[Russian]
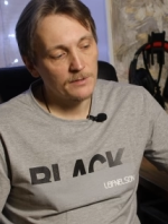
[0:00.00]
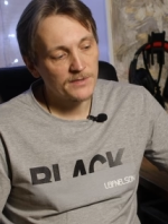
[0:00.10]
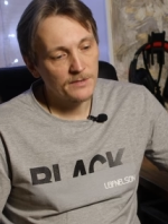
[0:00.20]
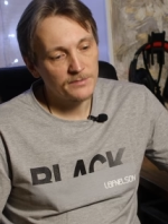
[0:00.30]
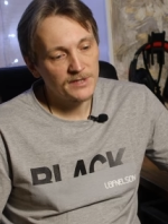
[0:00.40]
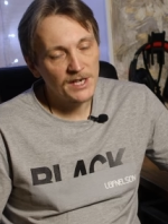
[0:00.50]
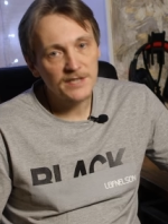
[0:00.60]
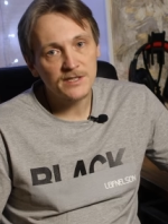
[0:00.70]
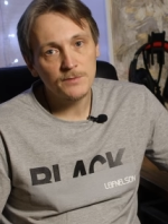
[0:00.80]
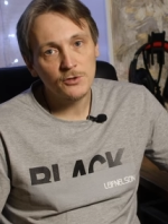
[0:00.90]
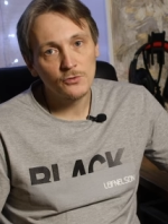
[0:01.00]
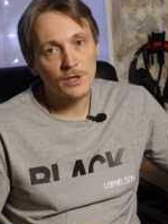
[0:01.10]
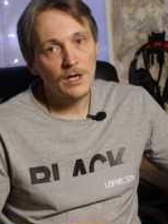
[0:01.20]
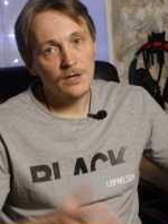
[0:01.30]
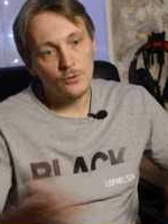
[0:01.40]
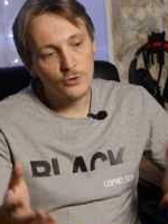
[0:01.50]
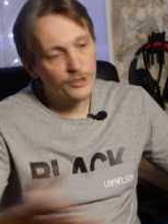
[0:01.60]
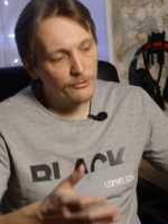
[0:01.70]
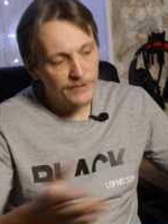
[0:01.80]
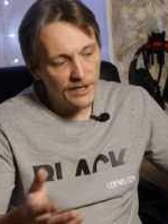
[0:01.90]
не знаю, там за 30 минут,
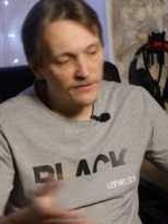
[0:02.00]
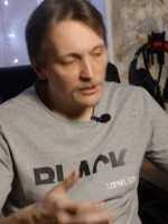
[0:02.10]
куча людей,